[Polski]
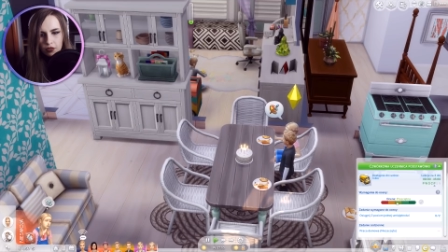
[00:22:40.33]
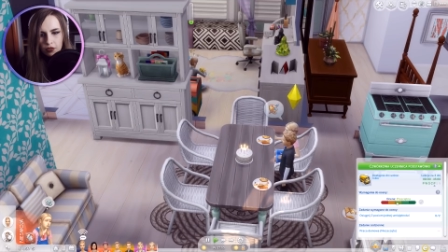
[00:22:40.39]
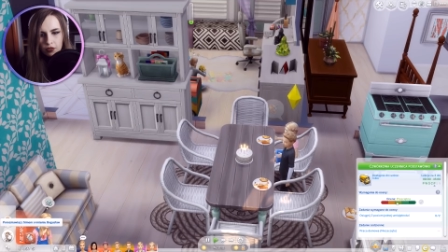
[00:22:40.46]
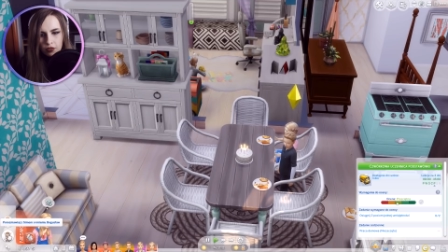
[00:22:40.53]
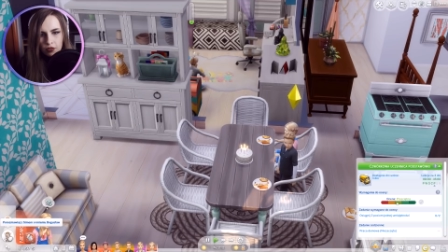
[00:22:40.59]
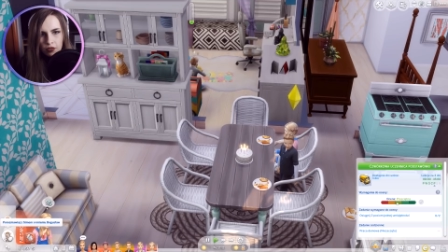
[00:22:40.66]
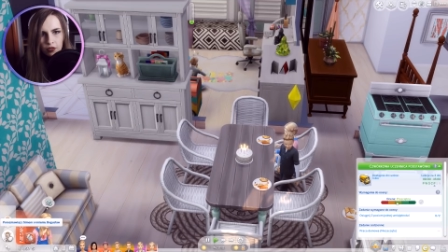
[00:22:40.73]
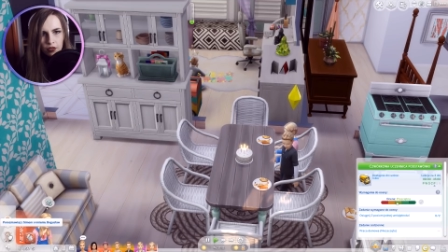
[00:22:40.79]
e,
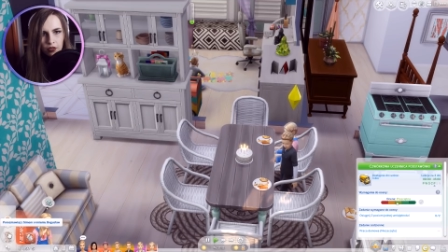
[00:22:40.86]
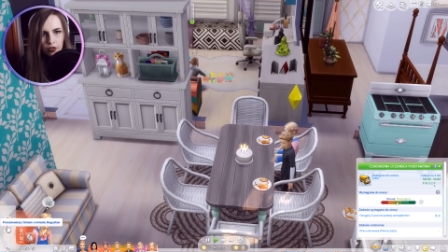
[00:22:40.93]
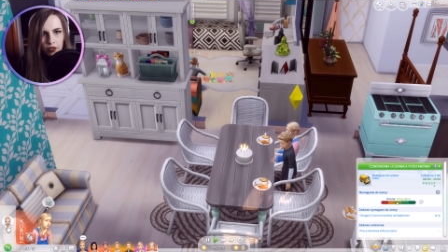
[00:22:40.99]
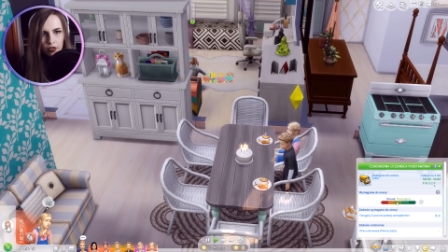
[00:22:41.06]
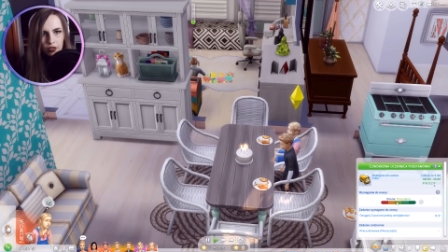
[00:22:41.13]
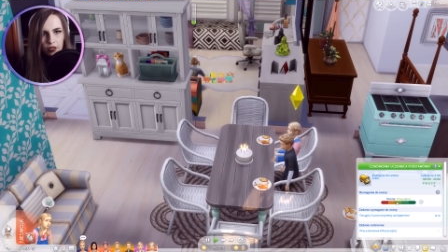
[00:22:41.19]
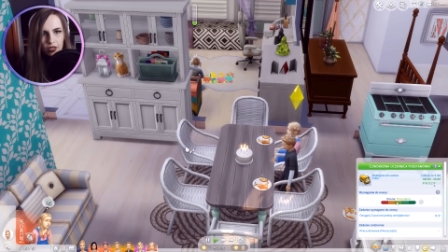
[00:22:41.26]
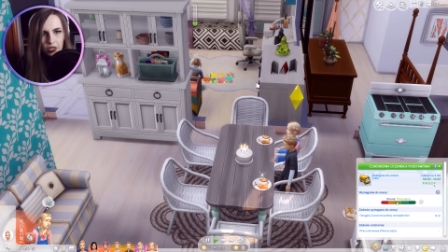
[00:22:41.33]

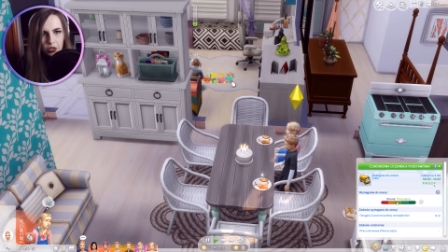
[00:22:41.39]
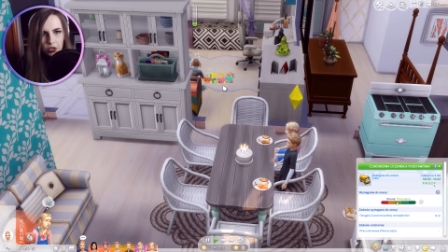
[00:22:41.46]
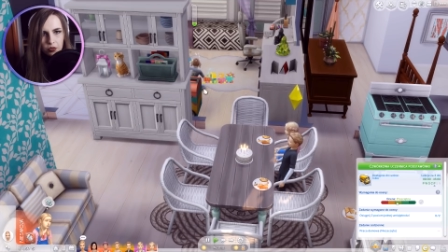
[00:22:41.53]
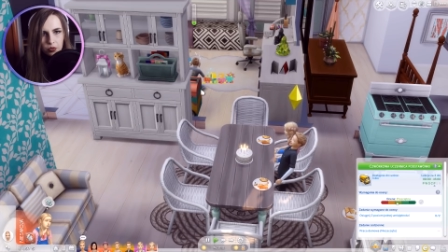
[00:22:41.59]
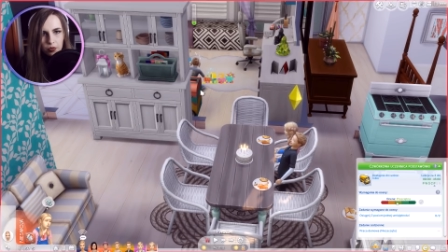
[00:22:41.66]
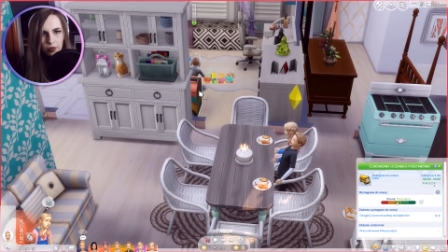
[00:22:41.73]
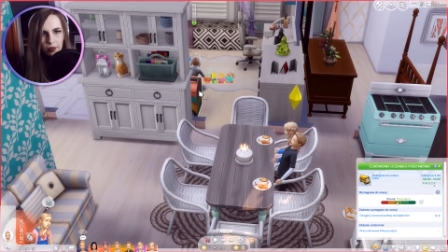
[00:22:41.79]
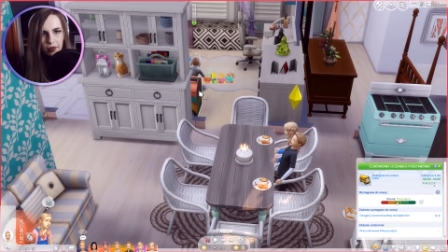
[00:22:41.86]

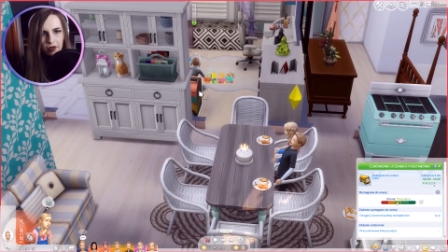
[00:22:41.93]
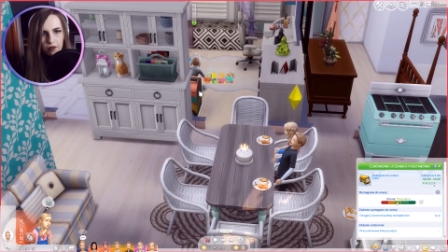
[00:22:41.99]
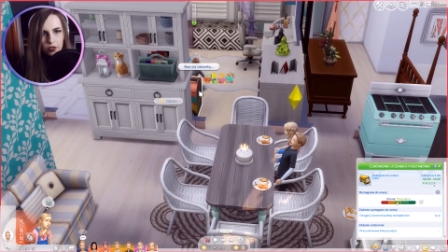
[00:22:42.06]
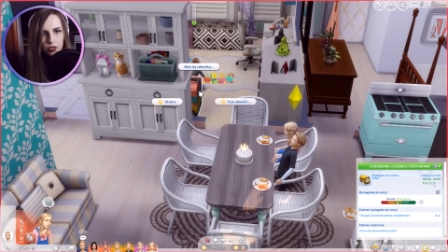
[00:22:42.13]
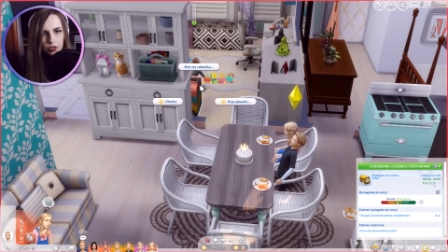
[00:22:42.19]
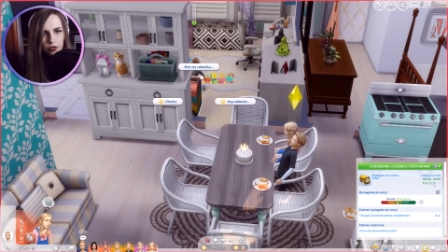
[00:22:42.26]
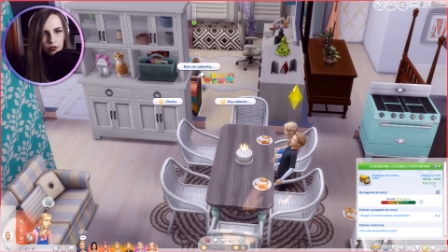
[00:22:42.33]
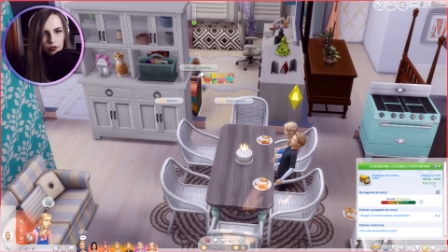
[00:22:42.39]
też czymś
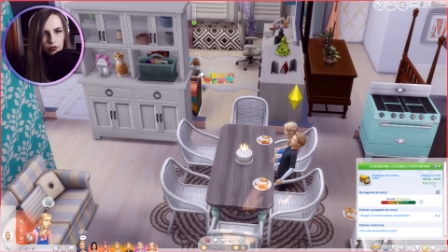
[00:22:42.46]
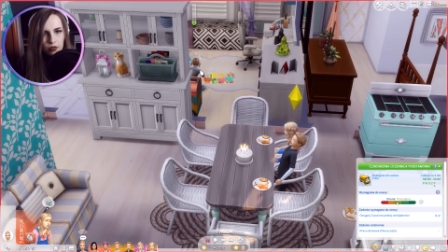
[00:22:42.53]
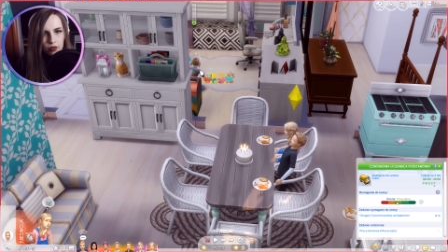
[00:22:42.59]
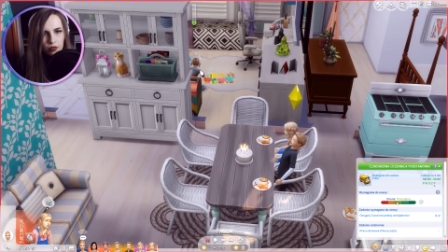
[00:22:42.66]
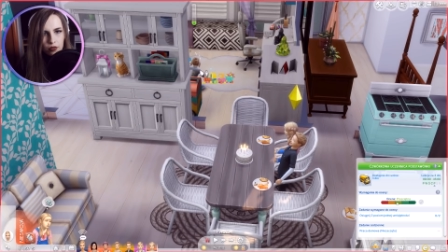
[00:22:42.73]
pobawić.